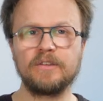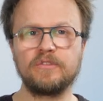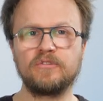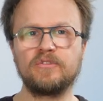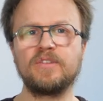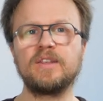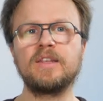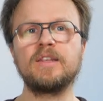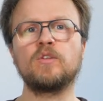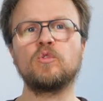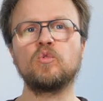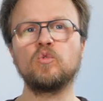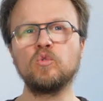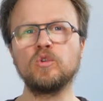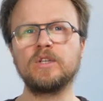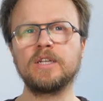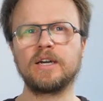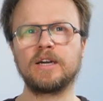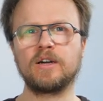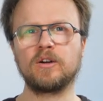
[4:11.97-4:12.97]
wie
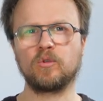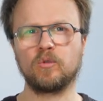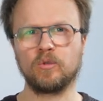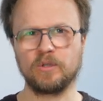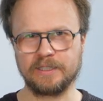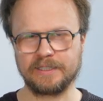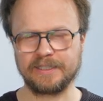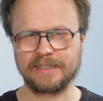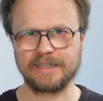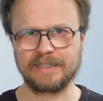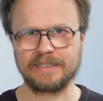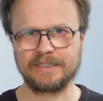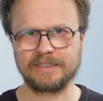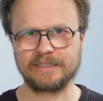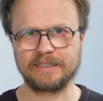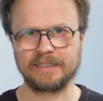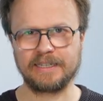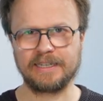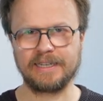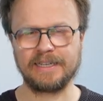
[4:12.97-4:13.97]
guter
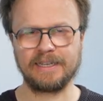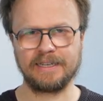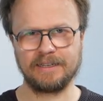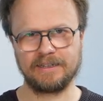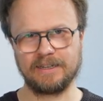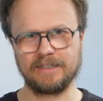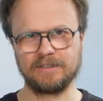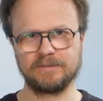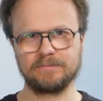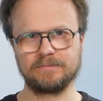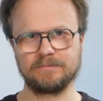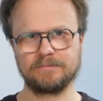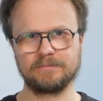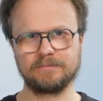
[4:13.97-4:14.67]
Unterricht gelingen kann.